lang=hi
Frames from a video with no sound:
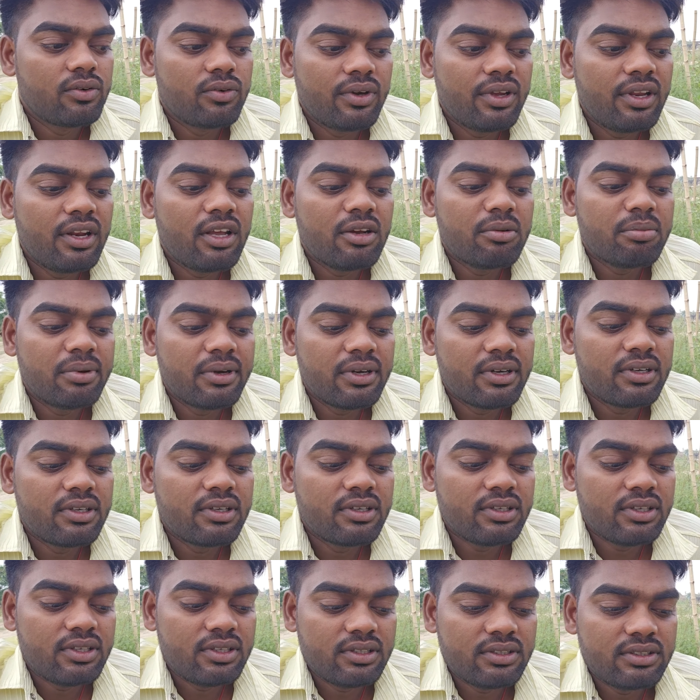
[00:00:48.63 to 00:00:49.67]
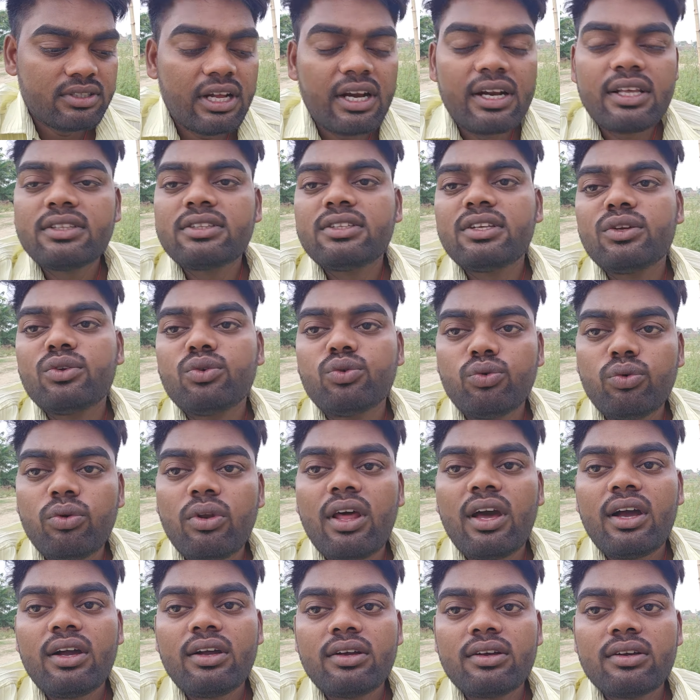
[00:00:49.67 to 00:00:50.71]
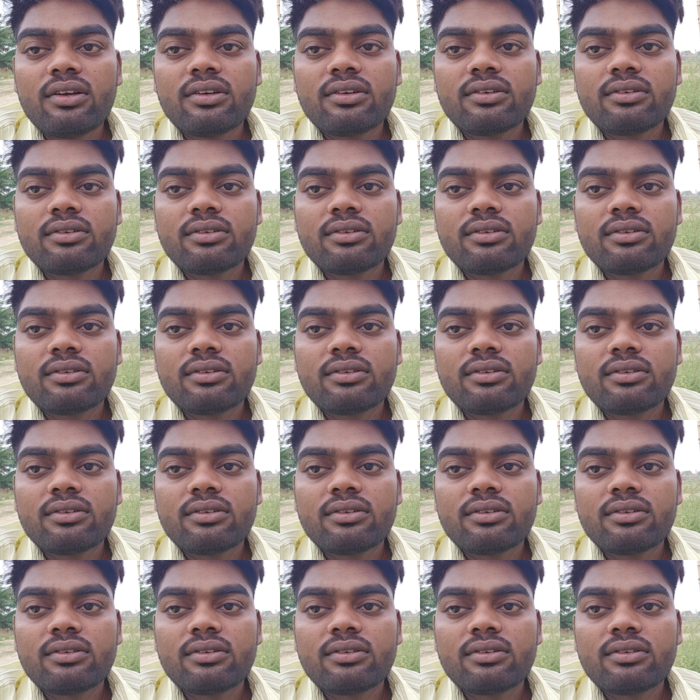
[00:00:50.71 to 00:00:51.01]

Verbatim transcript: वही लगभग साढ़े तीन उन लाख